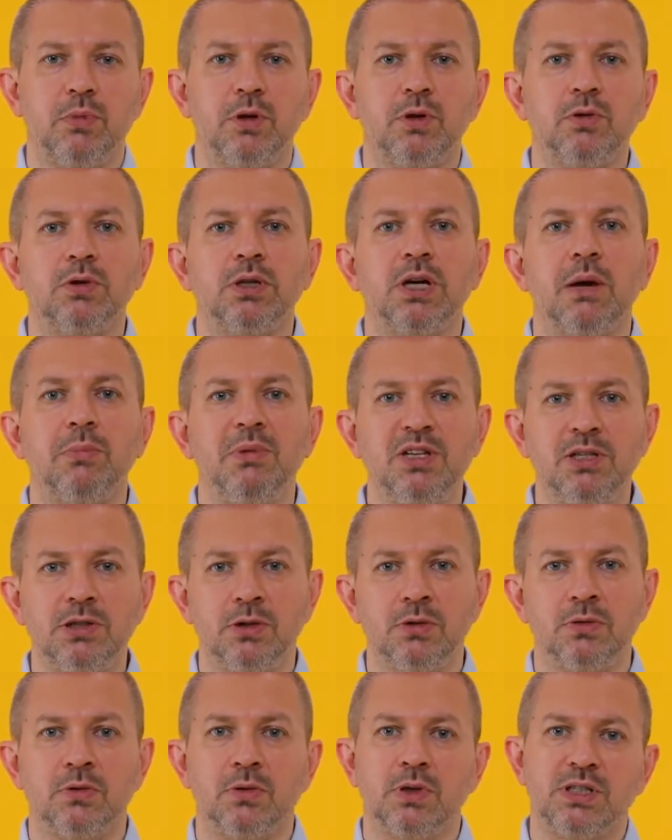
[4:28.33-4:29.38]
берут
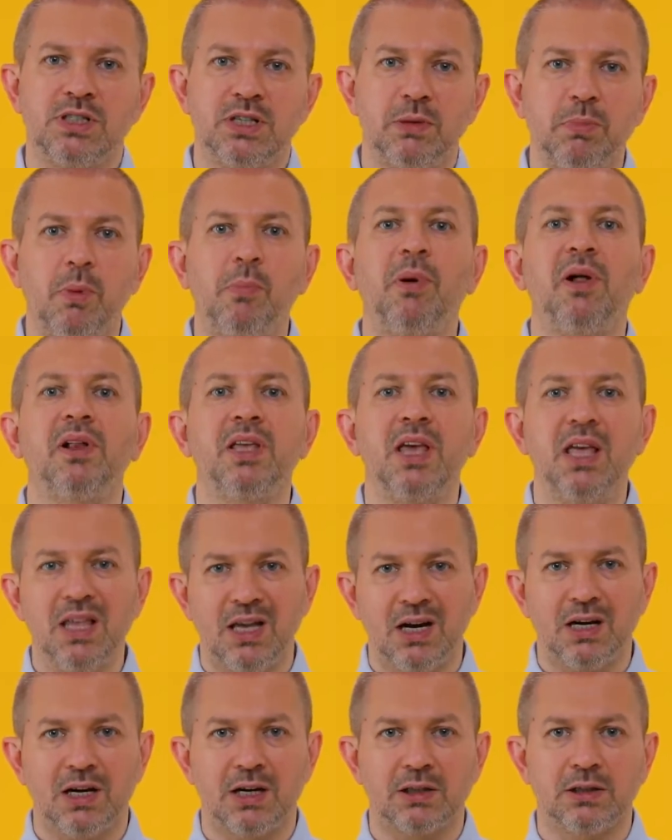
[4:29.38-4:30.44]
комиссию за
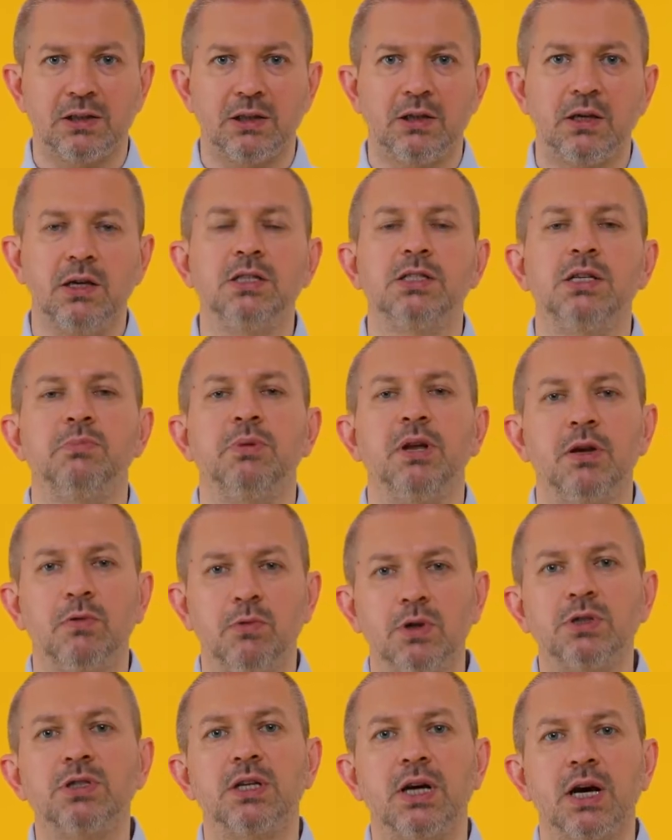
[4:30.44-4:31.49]
пополнение карты и за
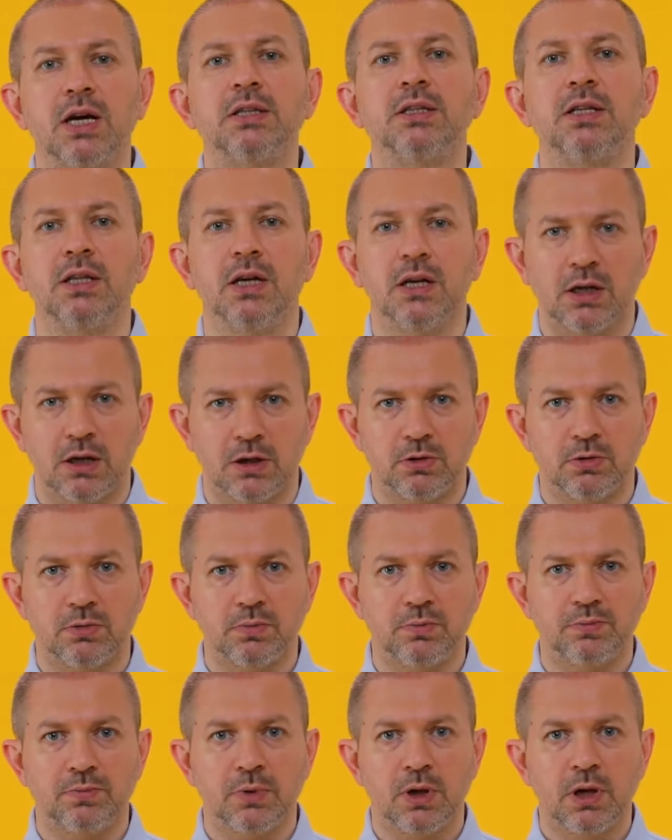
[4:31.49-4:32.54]
перевод с карты на карту.